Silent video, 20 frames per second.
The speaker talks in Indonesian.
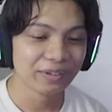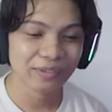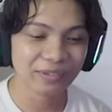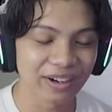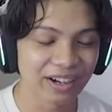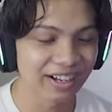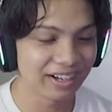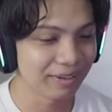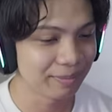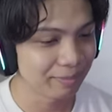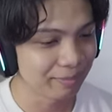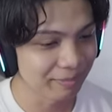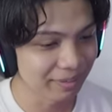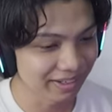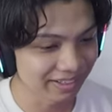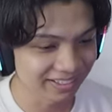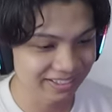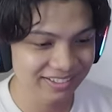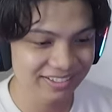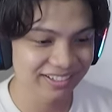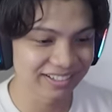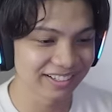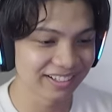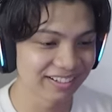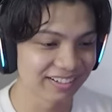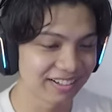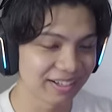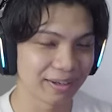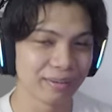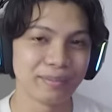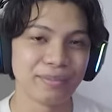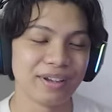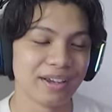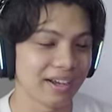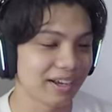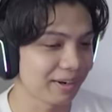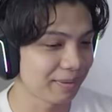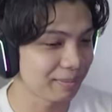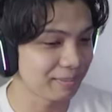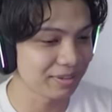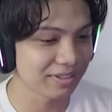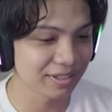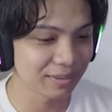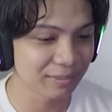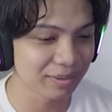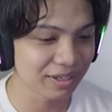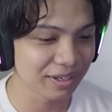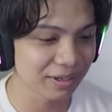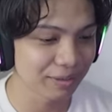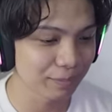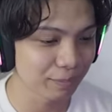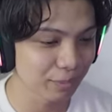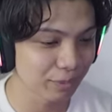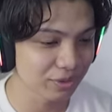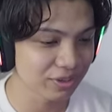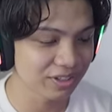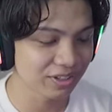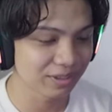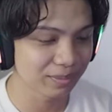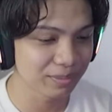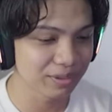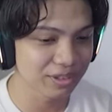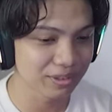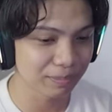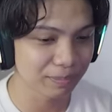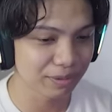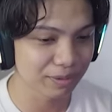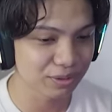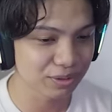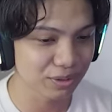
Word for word: Wah, makin seneng dia biar bisa bikin potion lebih cepat,